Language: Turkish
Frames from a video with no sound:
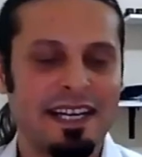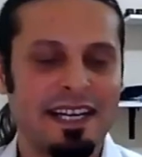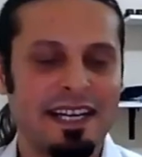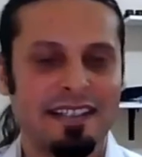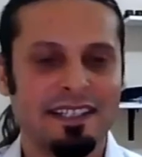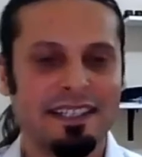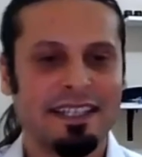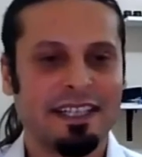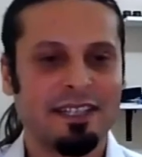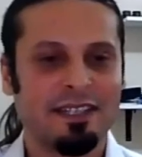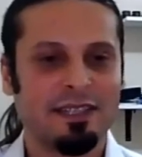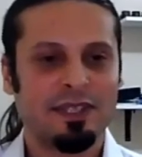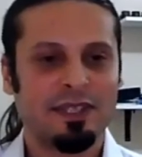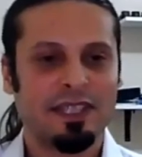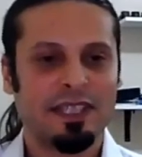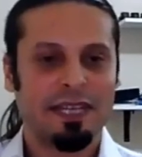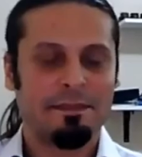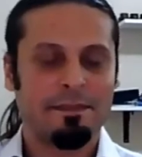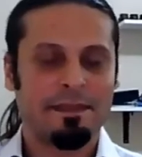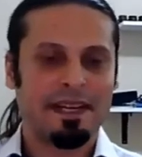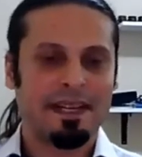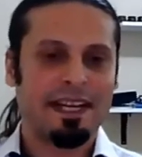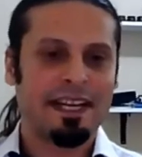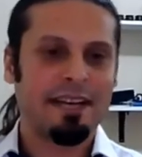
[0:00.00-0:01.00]
radyoterapi,
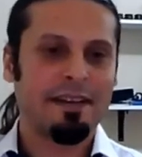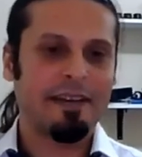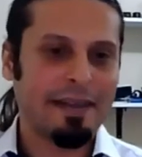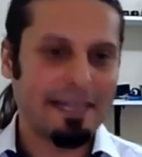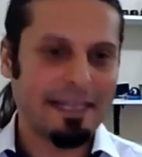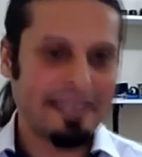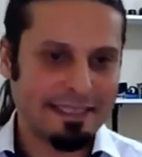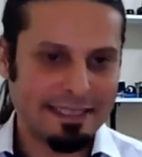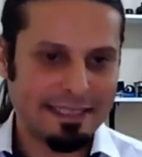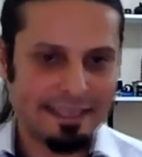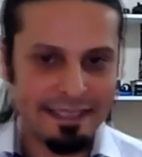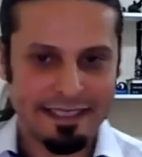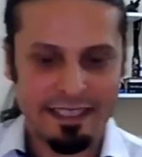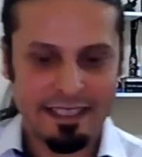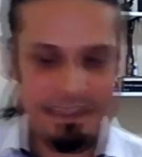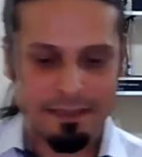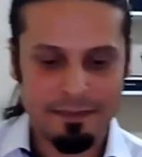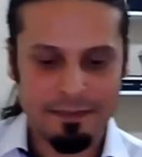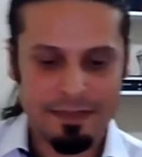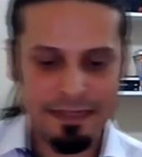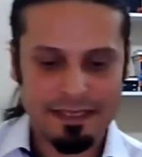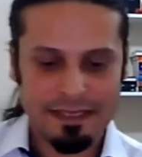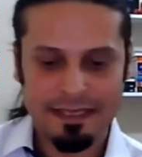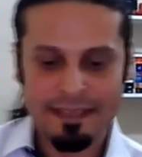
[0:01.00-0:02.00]
IMRT
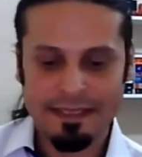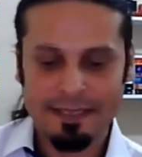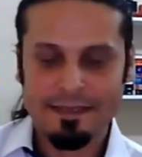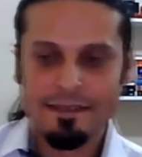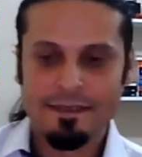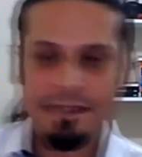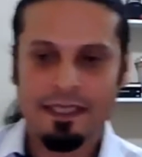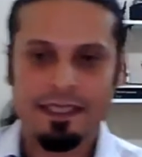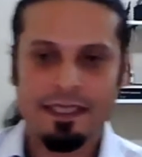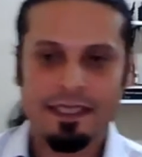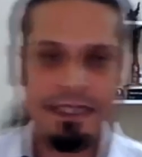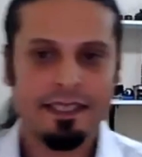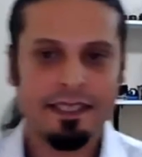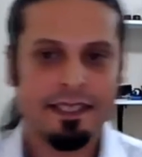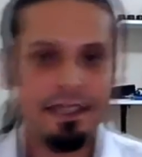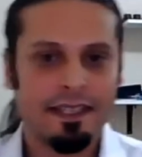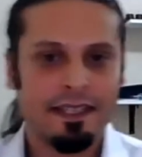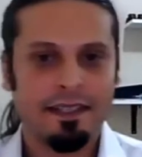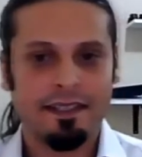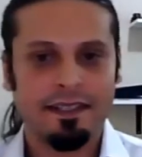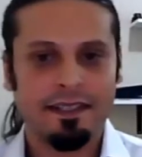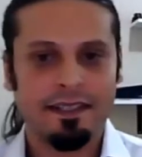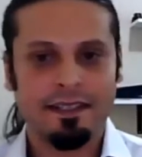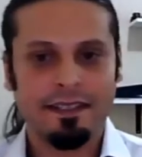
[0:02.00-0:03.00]
dediğimiz. E,
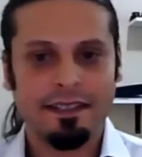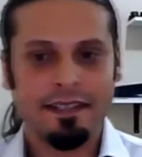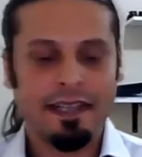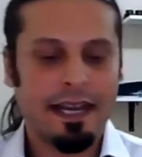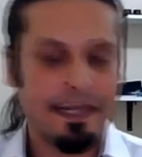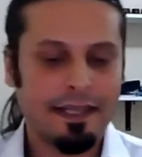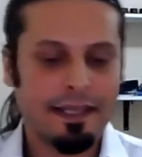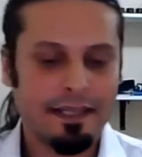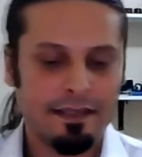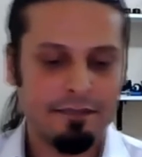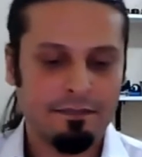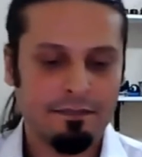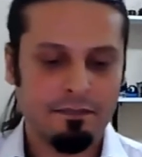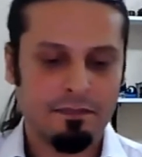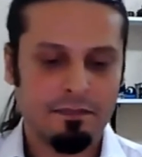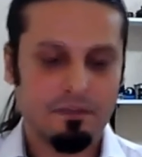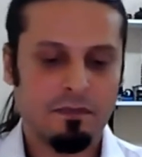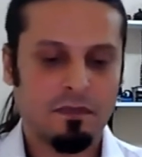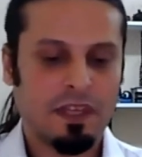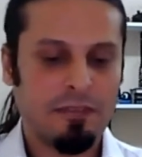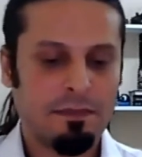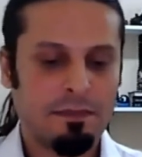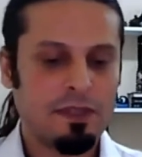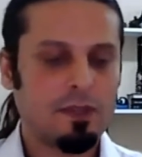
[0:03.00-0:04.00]
yani
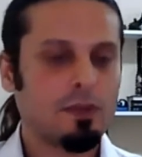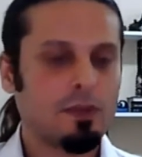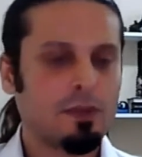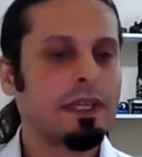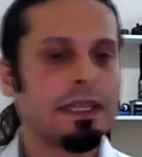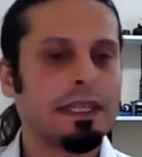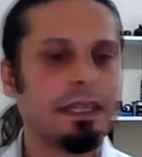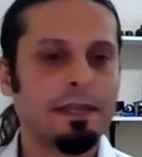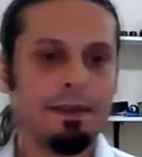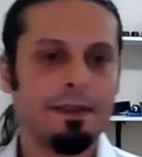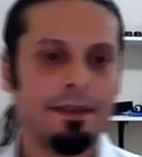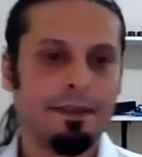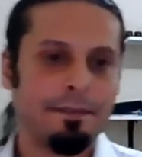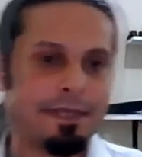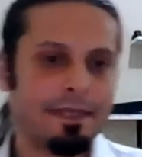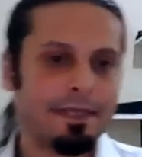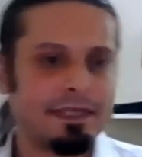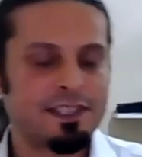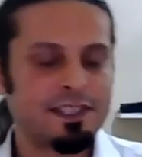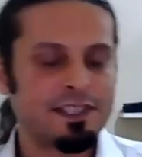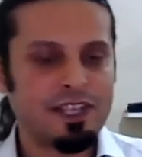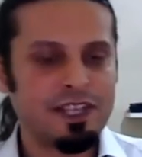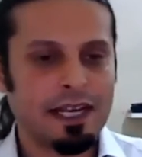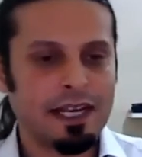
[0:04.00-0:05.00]
demin söylediğim gibi
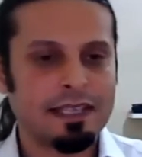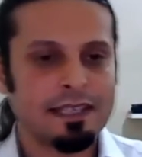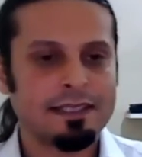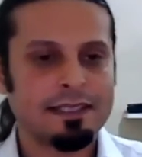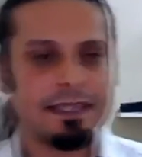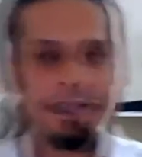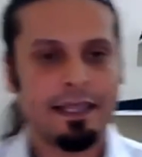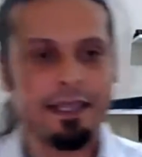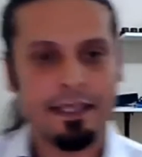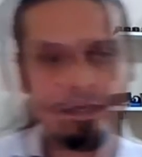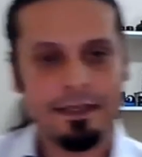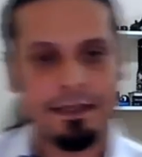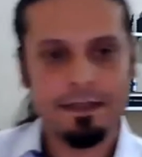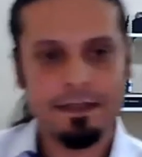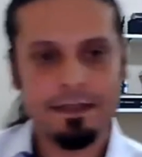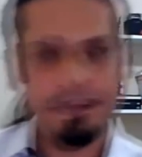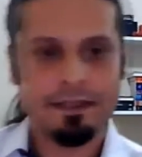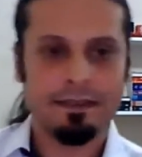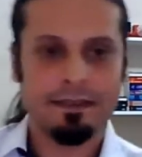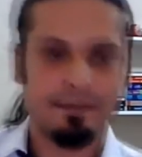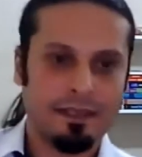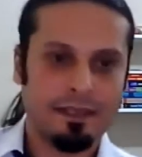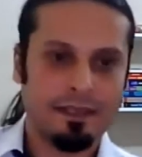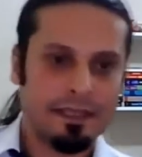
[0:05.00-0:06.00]
cihazlar
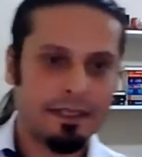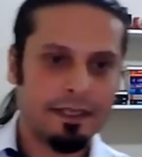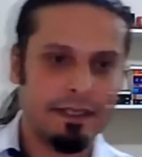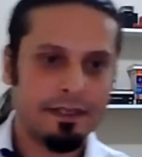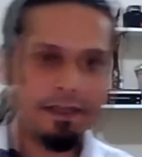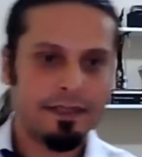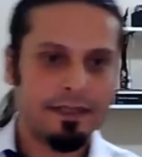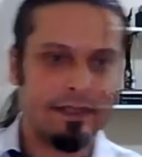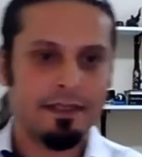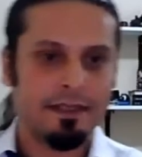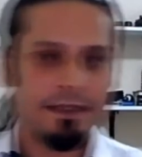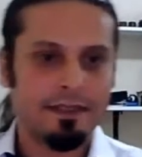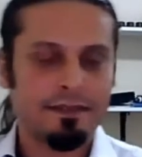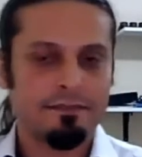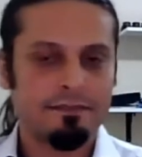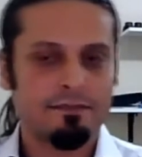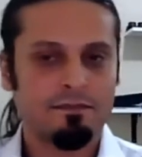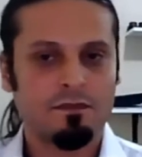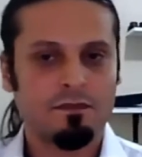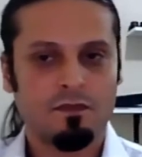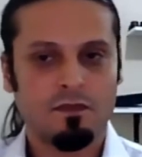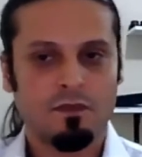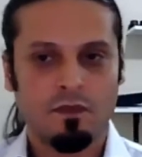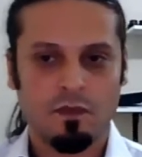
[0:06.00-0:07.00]
artık e,
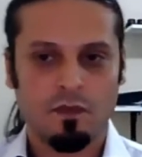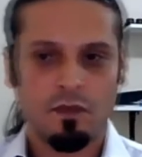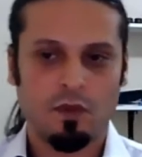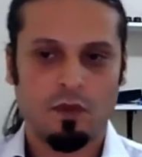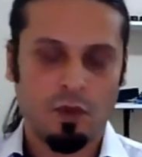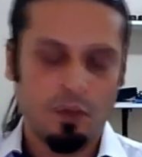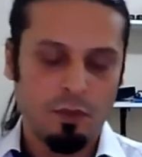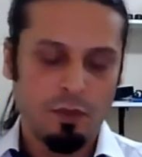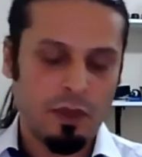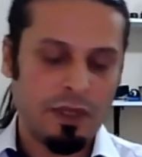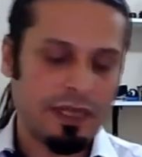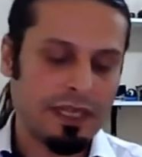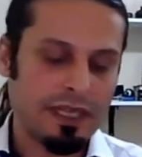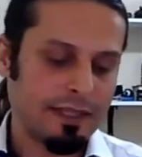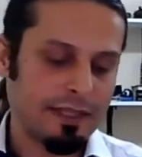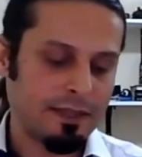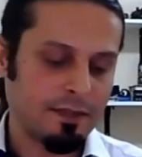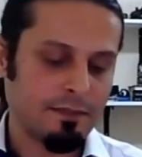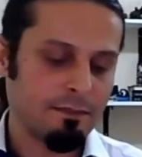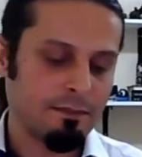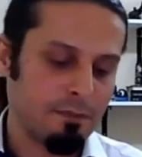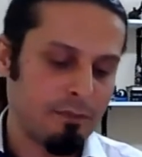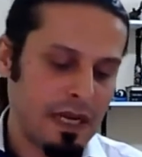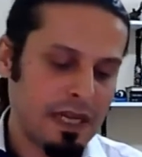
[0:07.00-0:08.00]
tümöre
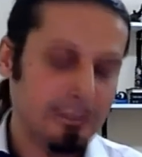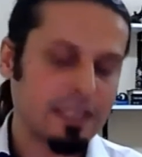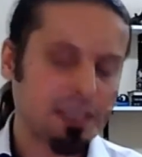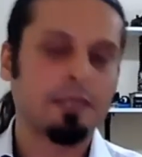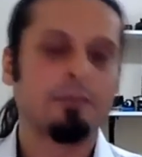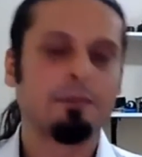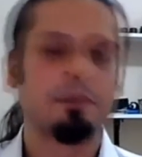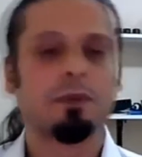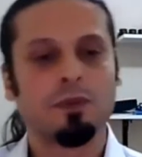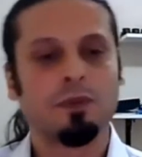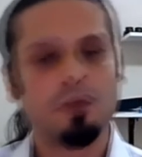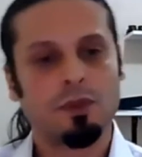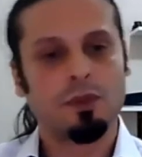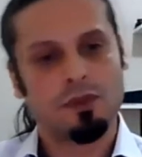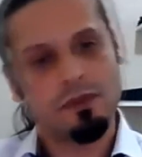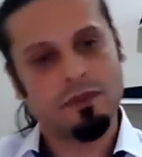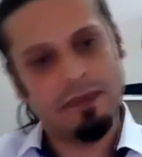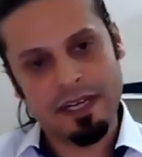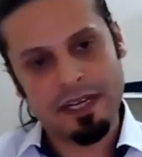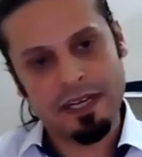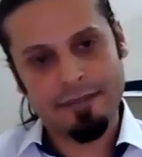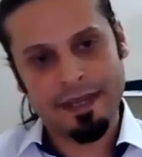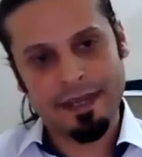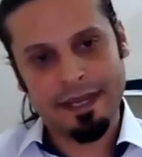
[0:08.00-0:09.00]
maksimum dozu
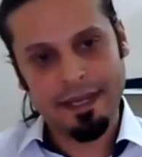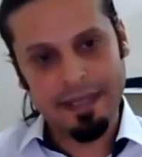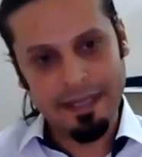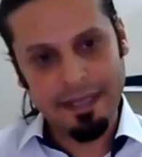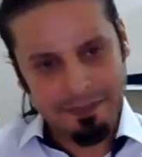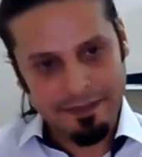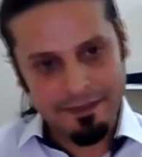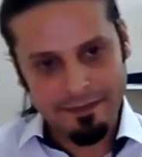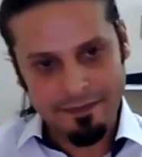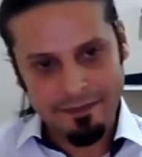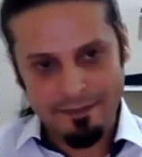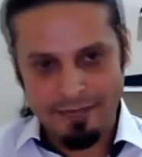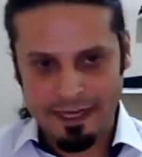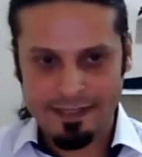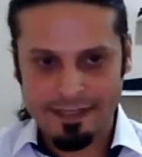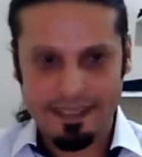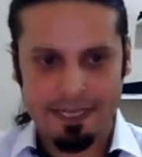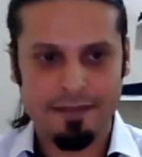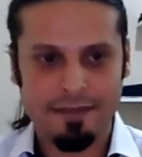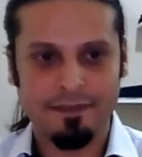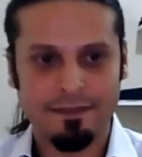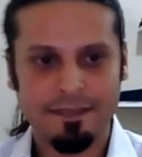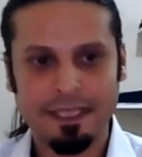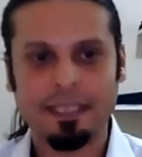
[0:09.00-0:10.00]
vermeye ve
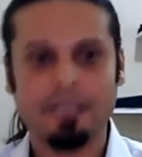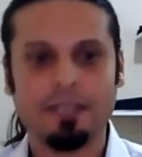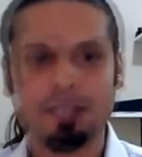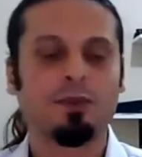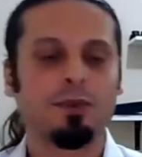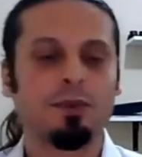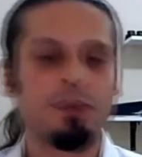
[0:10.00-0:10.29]
etrafındaki